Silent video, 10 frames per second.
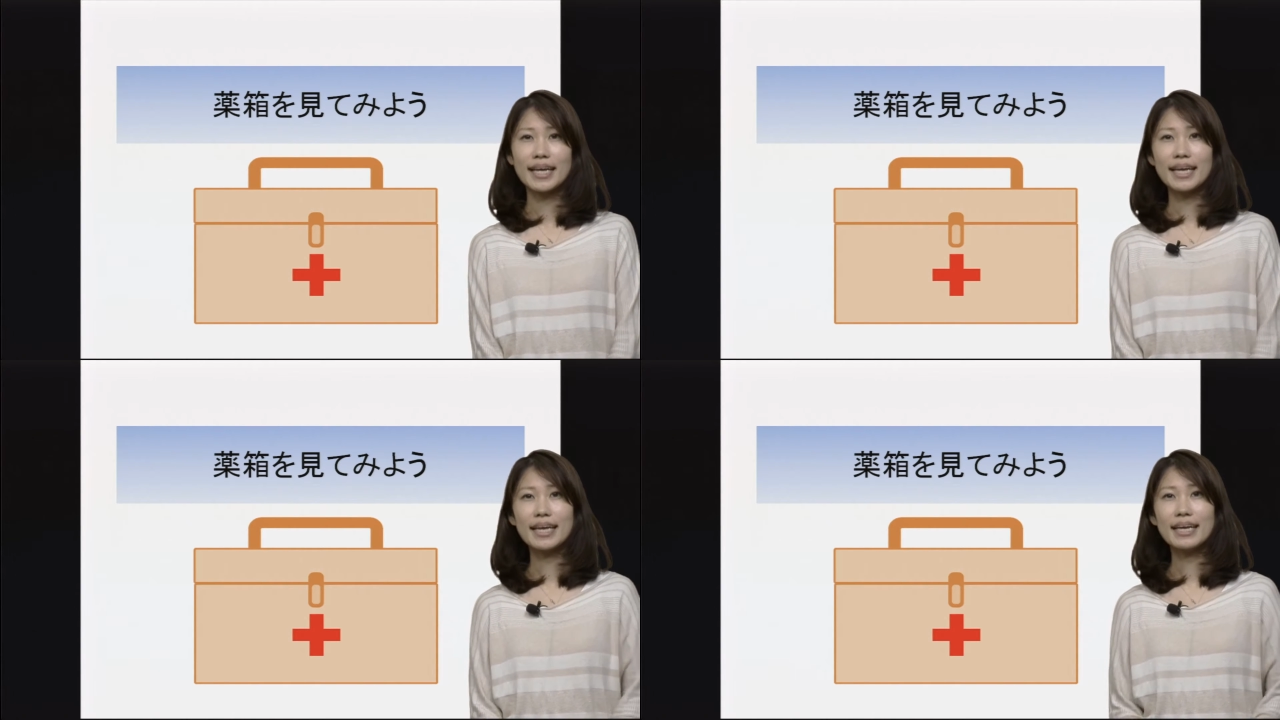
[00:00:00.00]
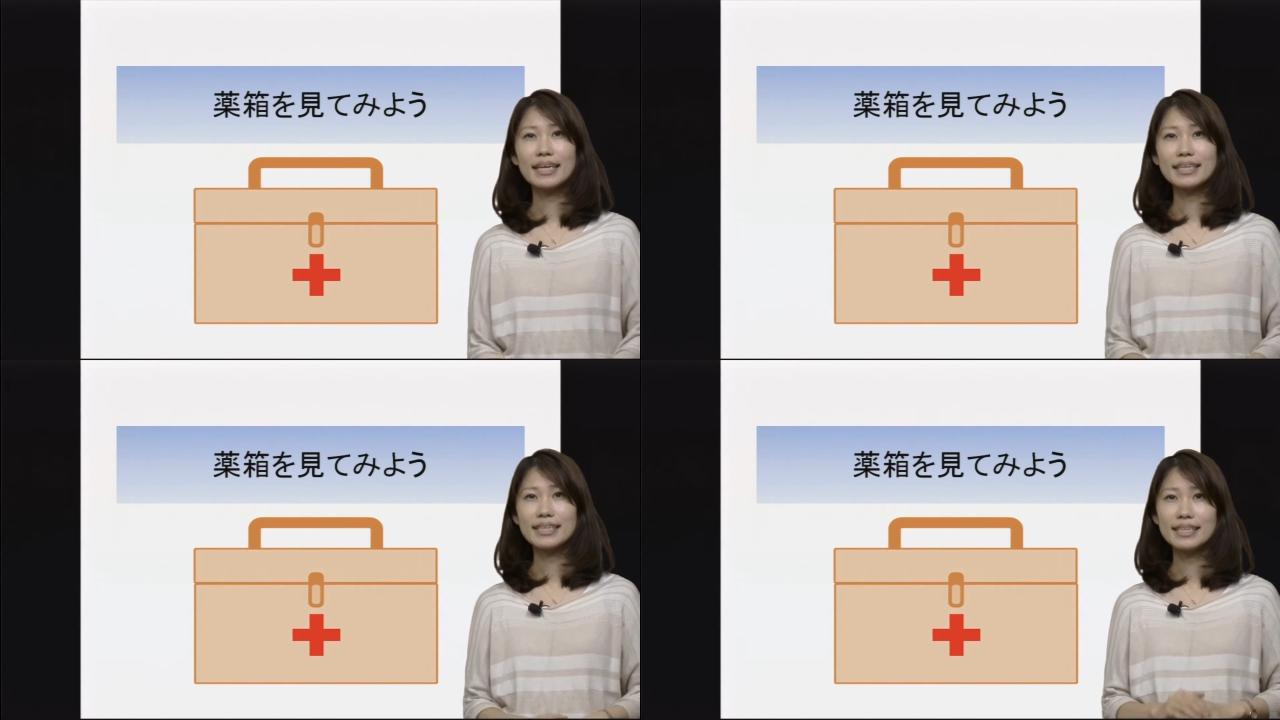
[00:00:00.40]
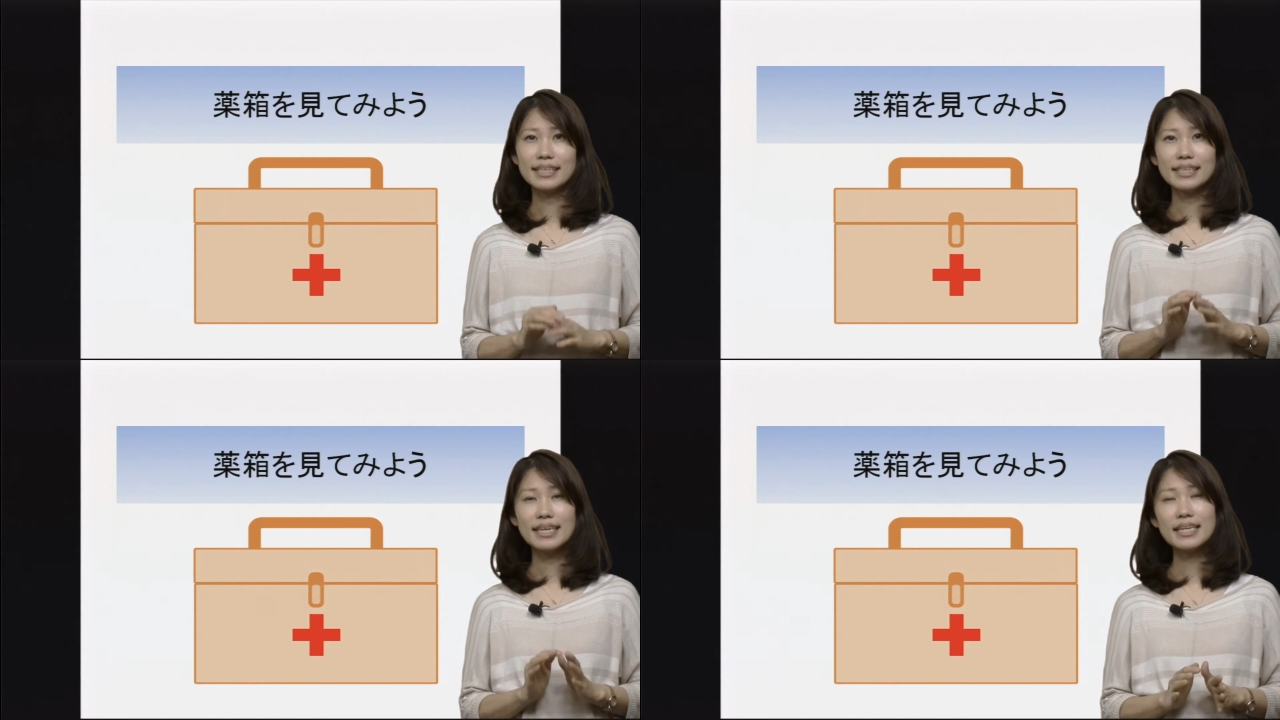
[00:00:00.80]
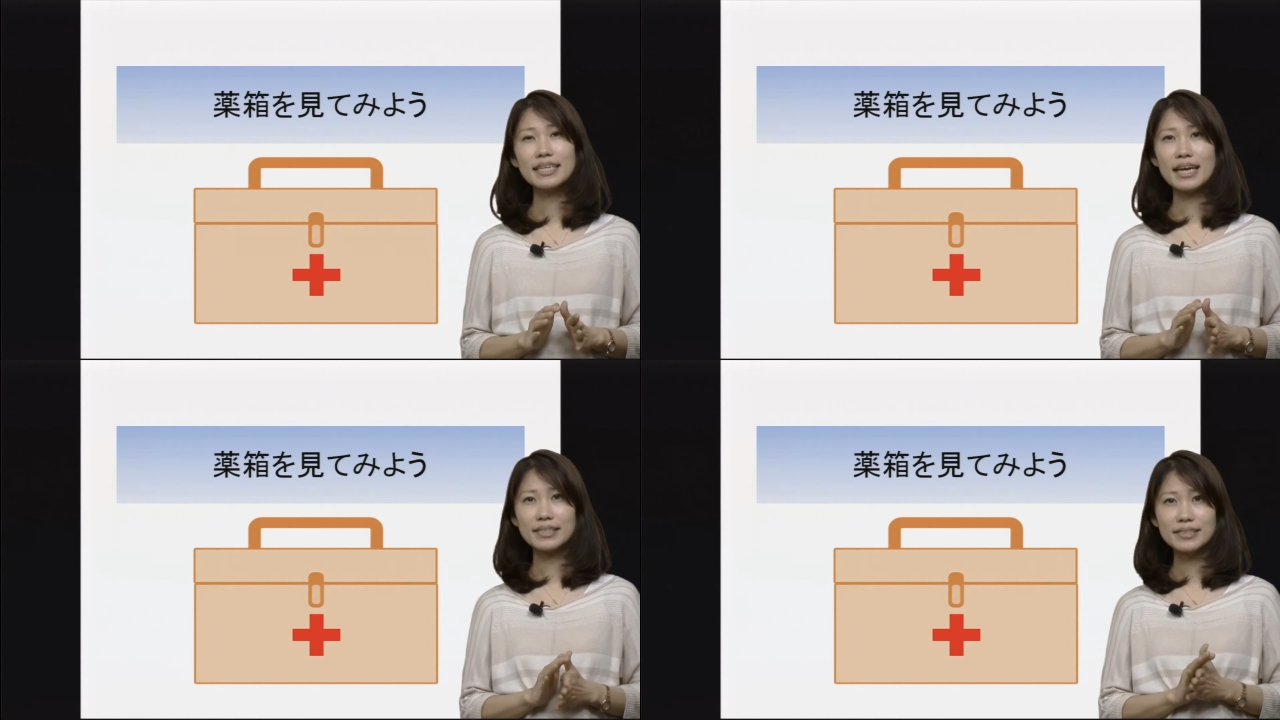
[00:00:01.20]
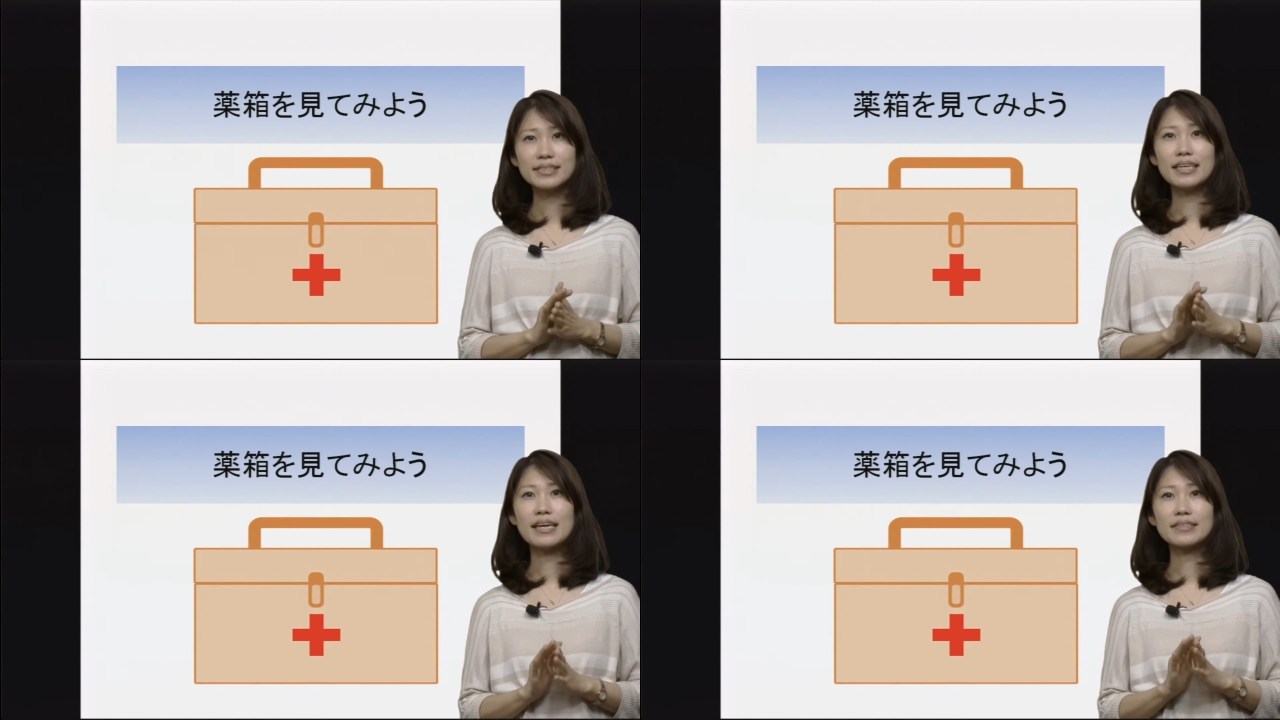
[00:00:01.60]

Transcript: えー、家にある